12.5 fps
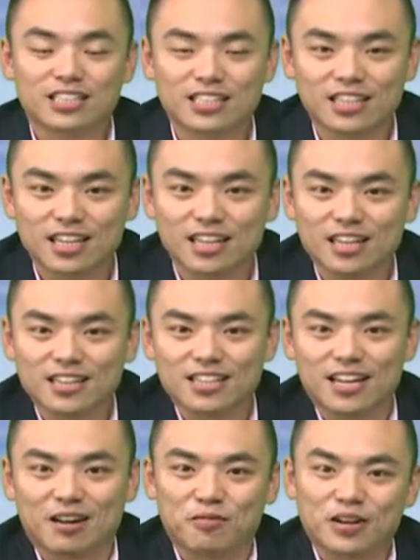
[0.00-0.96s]
今天呢，
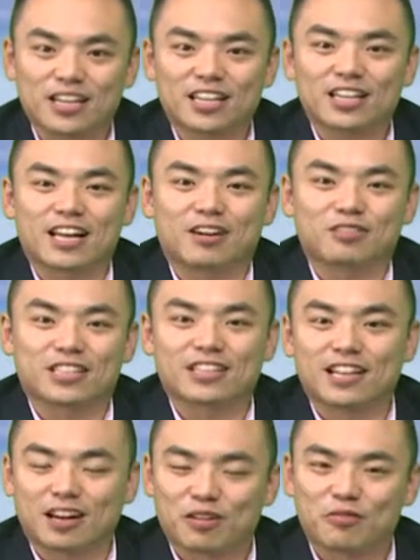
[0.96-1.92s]
要为您邀
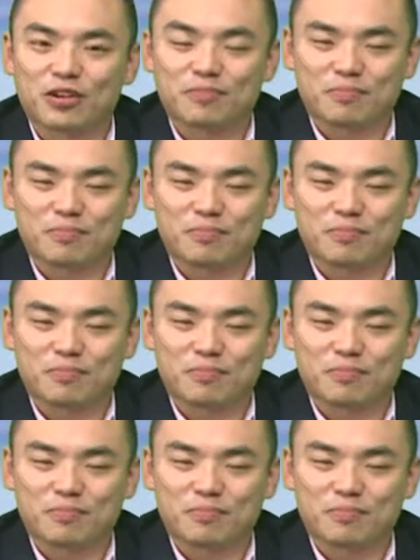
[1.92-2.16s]
请到一